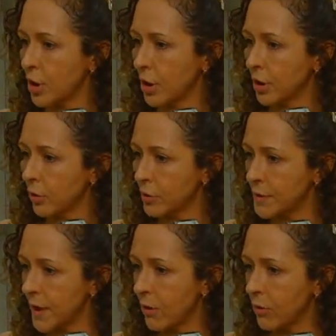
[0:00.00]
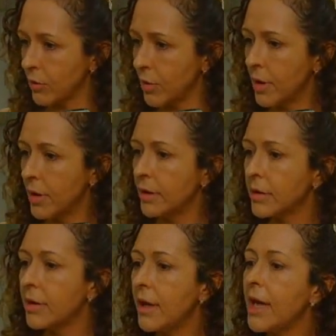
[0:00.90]
inclusão,
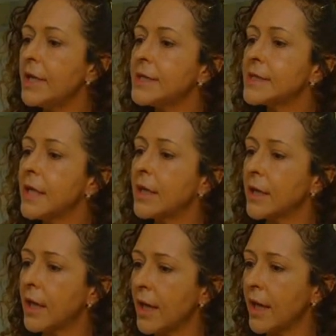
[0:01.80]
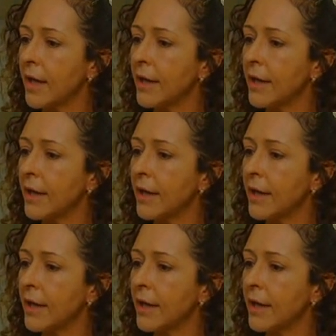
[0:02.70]
desde que